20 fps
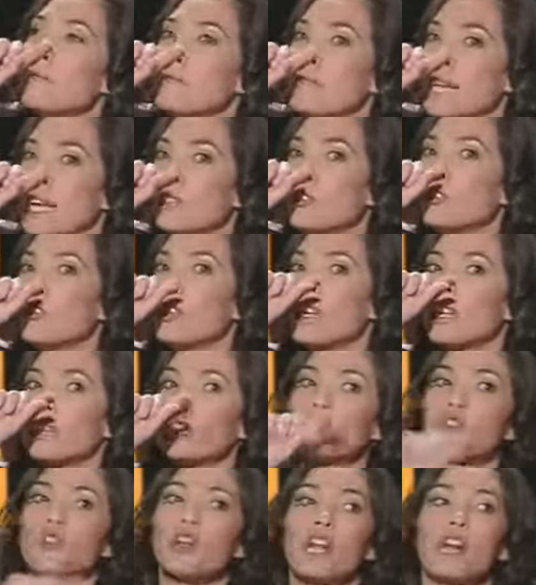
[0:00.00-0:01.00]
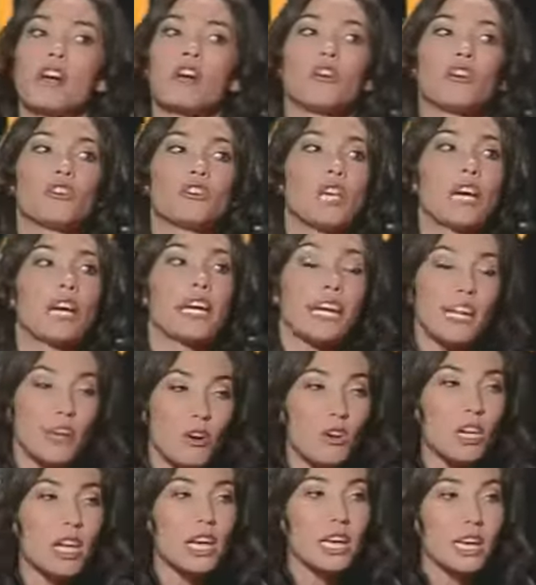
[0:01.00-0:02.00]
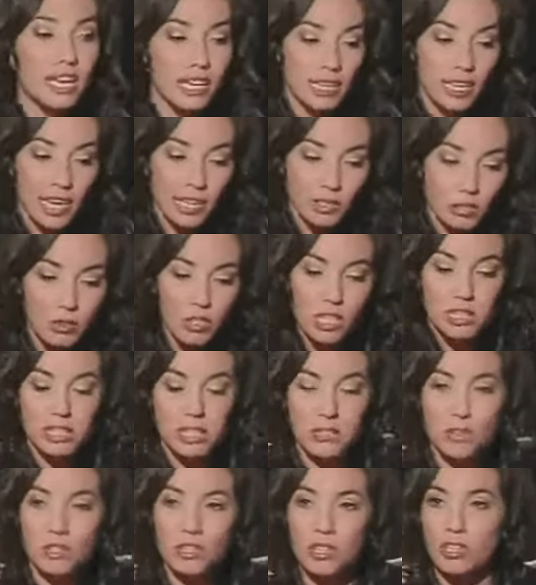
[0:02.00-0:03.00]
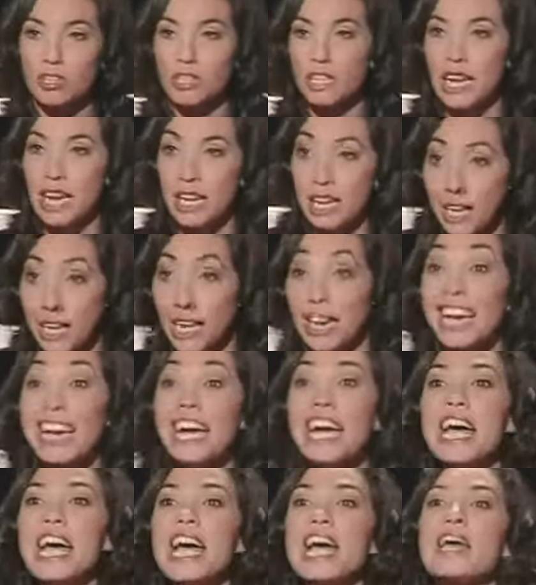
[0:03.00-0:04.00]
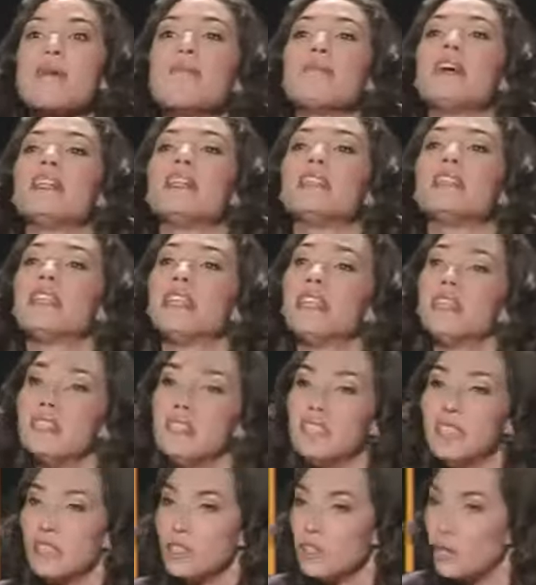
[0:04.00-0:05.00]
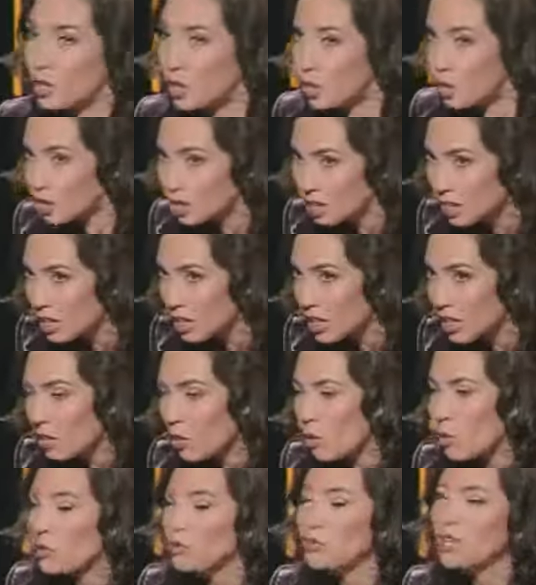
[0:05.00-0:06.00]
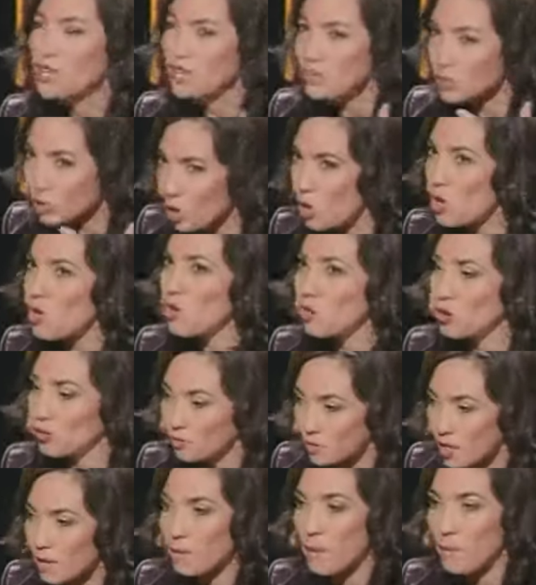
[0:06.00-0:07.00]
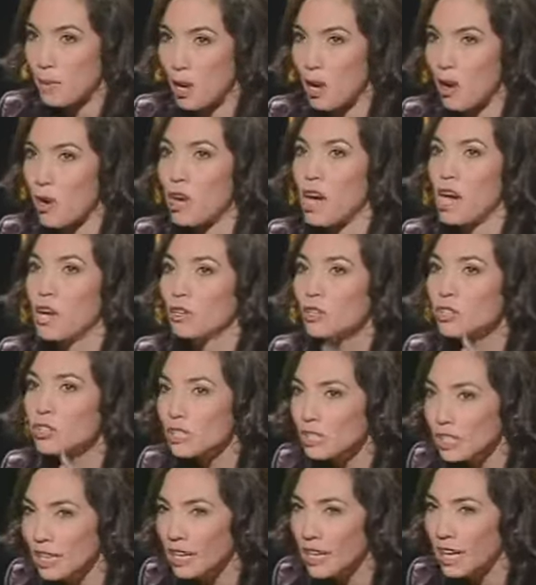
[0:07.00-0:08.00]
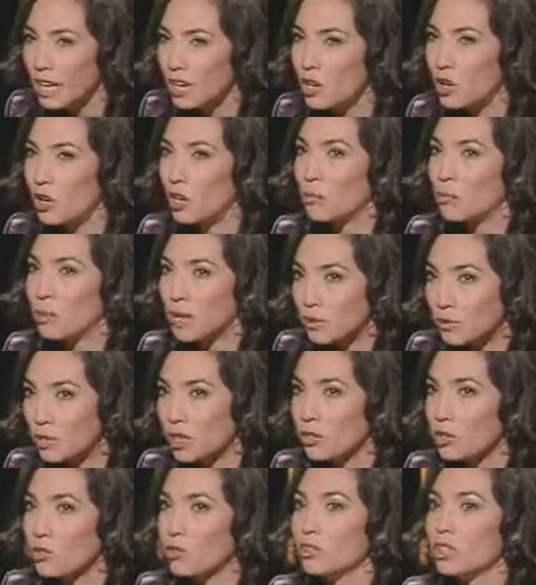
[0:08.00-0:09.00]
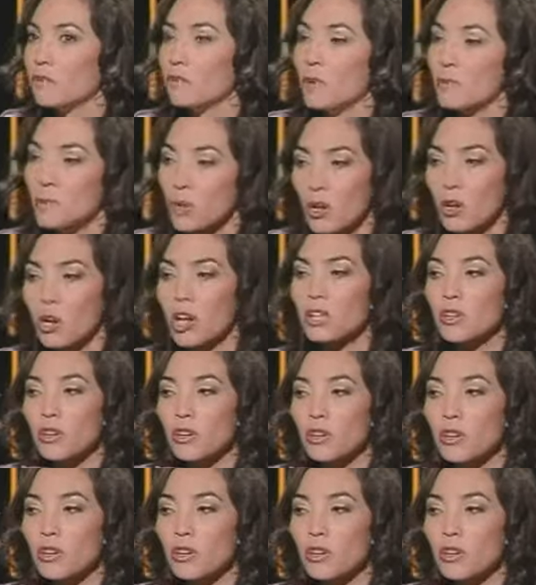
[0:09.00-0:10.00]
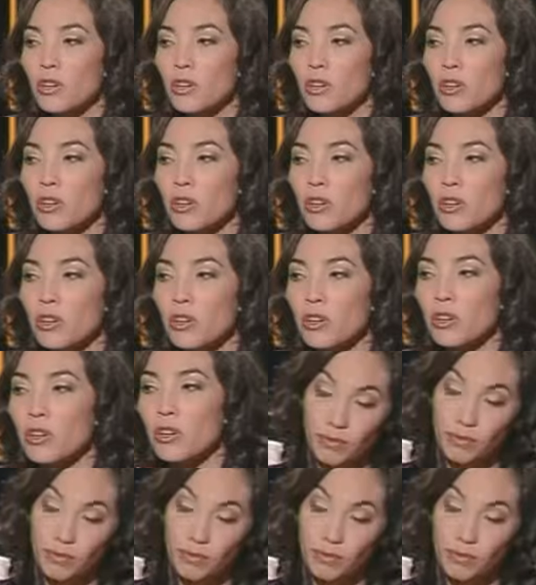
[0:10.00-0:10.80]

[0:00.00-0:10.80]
mira, yo dije no soy rencorosa, creo que en las únicas situaciones en las que he mantenido un enojo, un tiempo prolongado, no sé si rencor, pero un enojo, un tiempo prolongado. Claro, claro.